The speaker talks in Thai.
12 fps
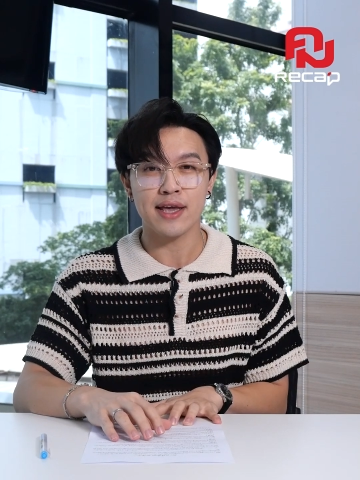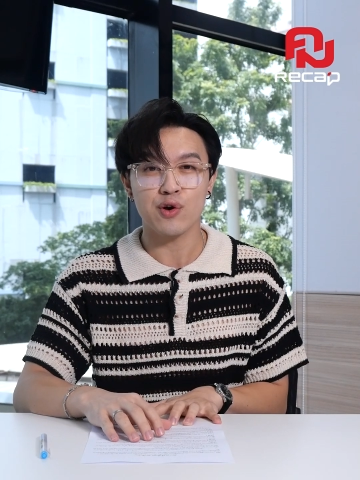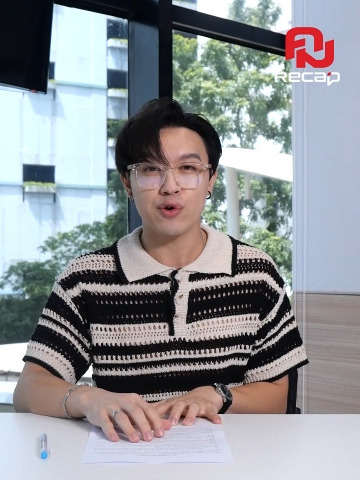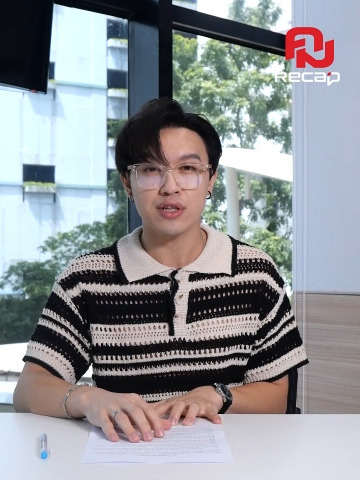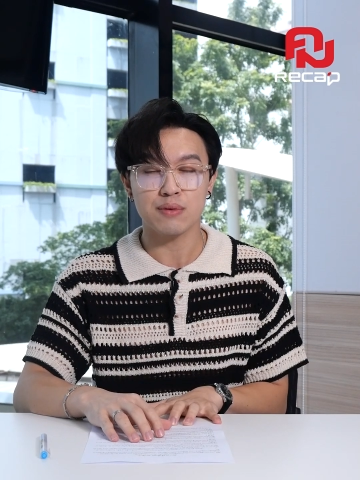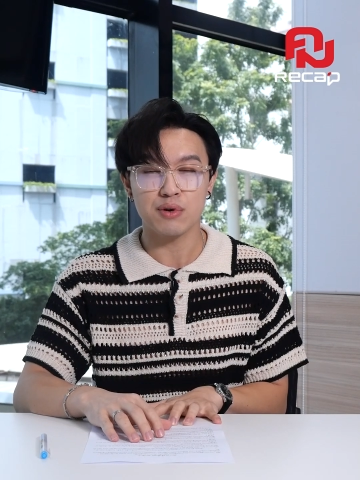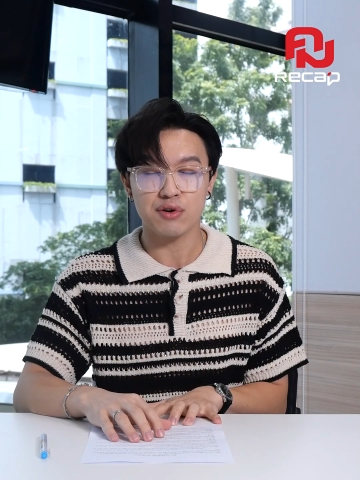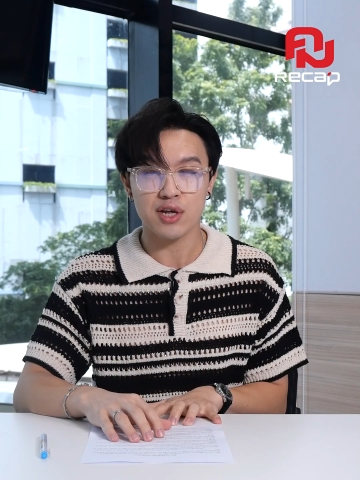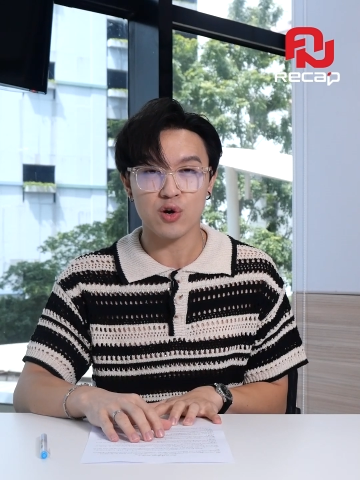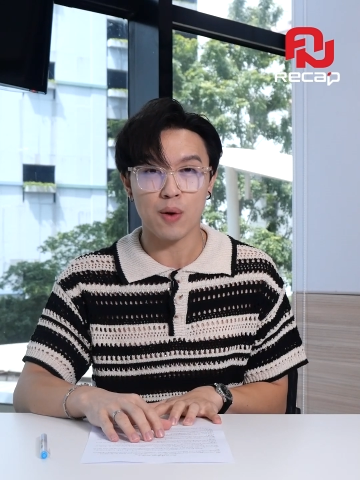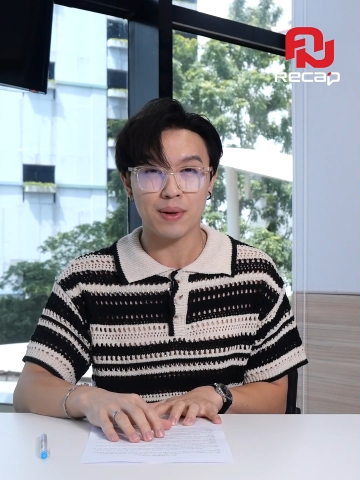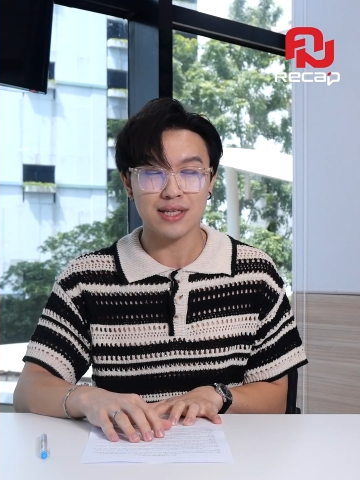นายกรัฐมนตรี
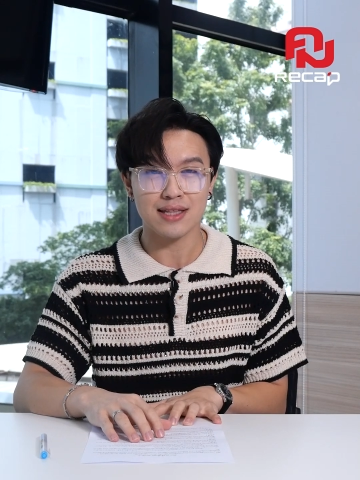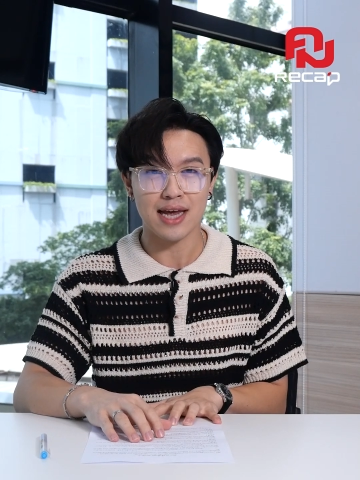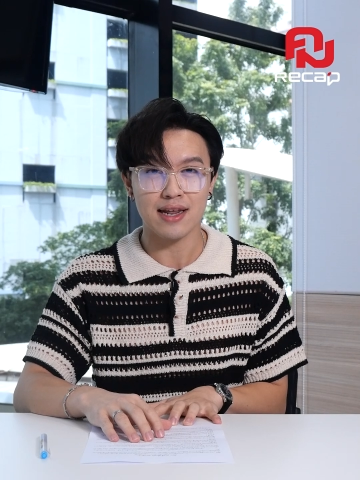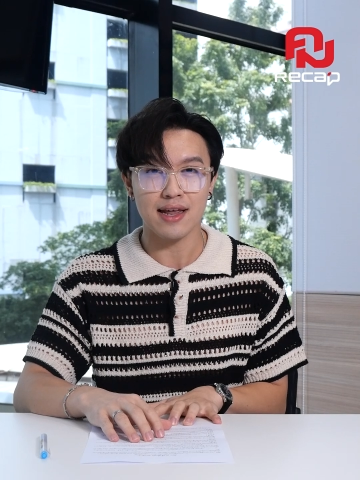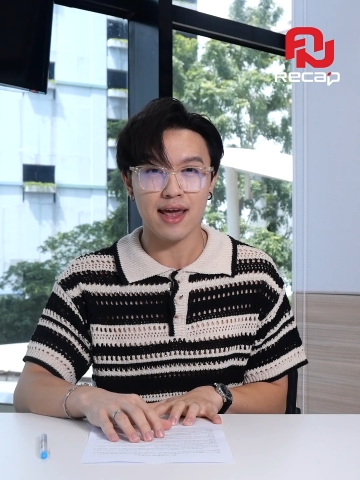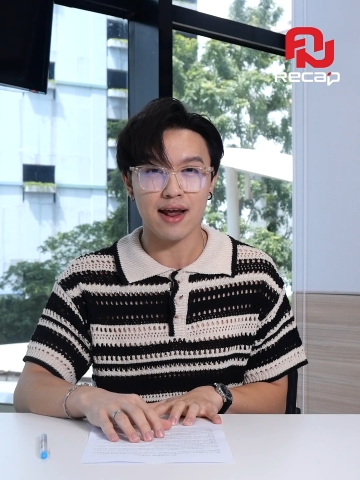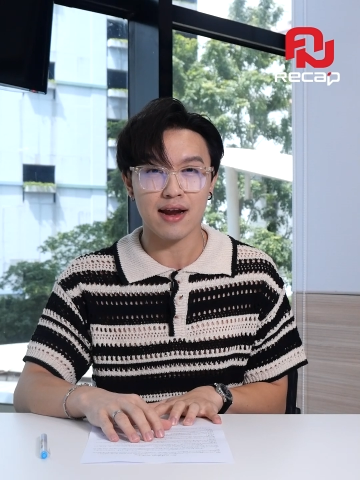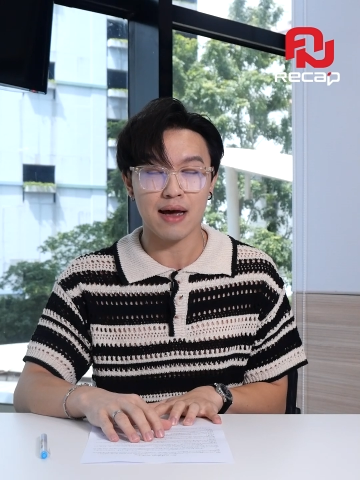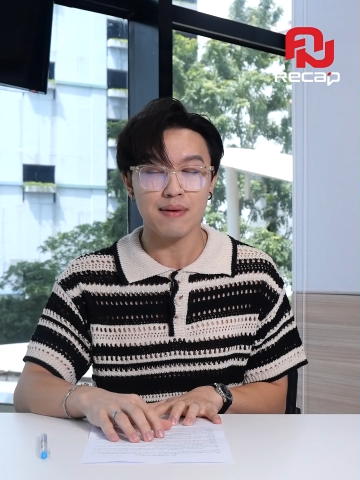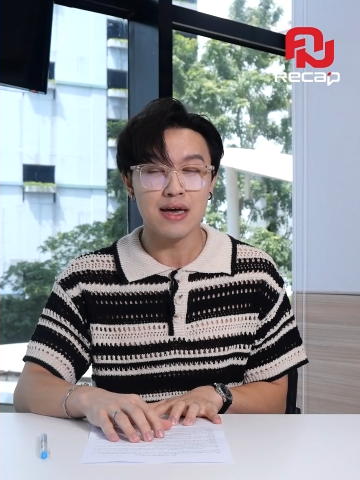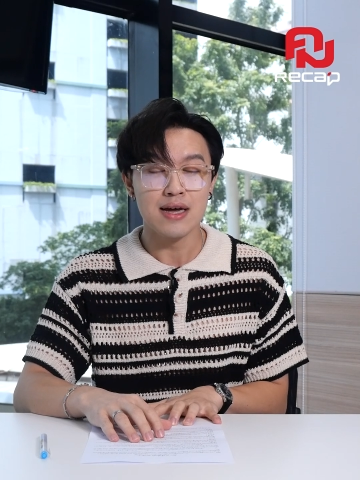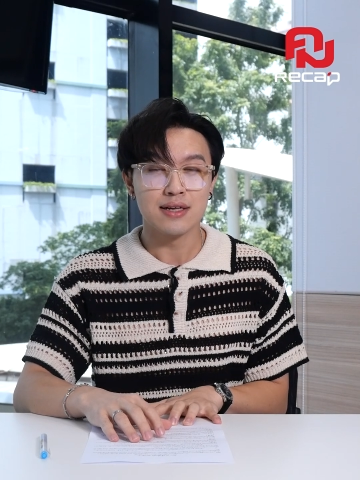ของประเทศไทยนั่นเองครับ